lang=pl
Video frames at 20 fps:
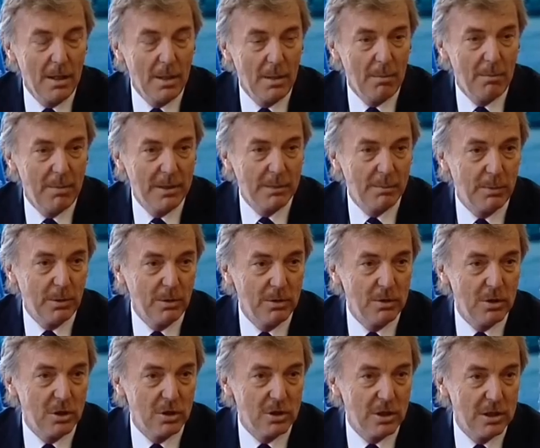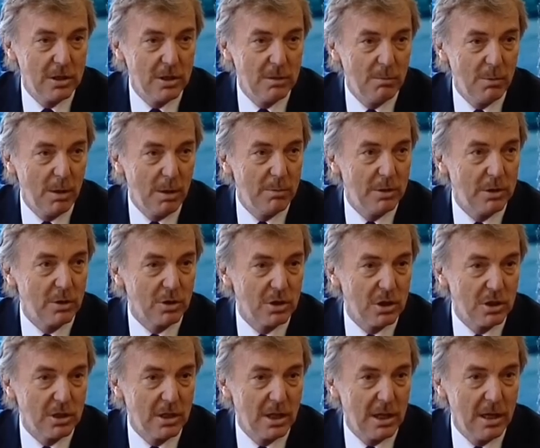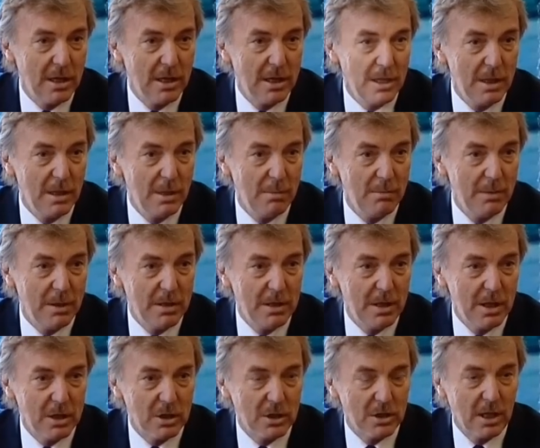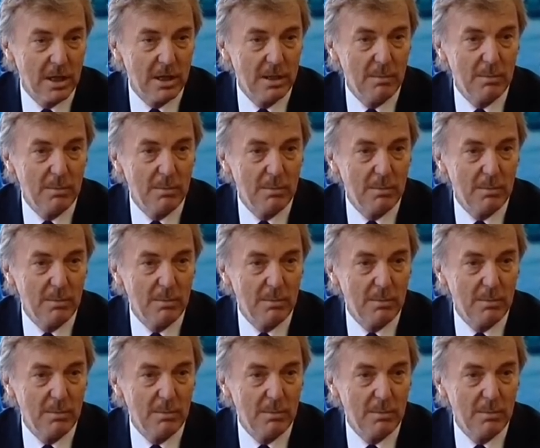bez Pogoni Szczecin byłaby troszeczkę biedniejsza.